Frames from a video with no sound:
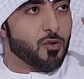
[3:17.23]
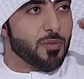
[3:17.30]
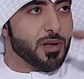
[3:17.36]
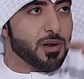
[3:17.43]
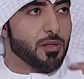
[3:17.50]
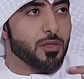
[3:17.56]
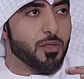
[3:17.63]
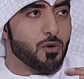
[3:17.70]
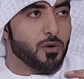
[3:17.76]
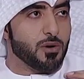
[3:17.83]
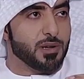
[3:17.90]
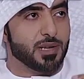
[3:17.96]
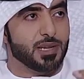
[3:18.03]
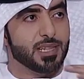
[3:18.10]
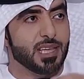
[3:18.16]
وبين الضوء
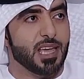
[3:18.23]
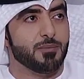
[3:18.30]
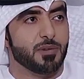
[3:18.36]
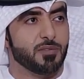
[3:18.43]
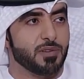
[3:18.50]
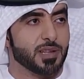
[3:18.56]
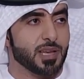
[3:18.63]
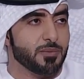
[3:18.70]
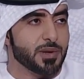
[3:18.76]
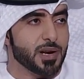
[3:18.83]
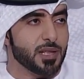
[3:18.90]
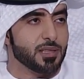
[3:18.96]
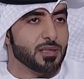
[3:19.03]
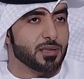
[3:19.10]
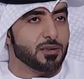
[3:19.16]
نحن دائما في
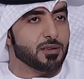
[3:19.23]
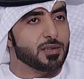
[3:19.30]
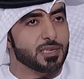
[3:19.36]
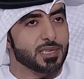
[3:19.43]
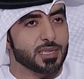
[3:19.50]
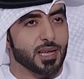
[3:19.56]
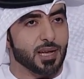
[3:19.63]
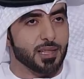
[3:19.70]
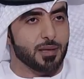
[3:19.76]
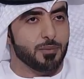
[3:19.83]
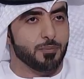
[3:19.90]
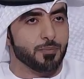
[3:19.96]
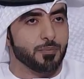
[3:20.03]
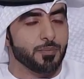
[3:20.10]
الكاميرات نستخدم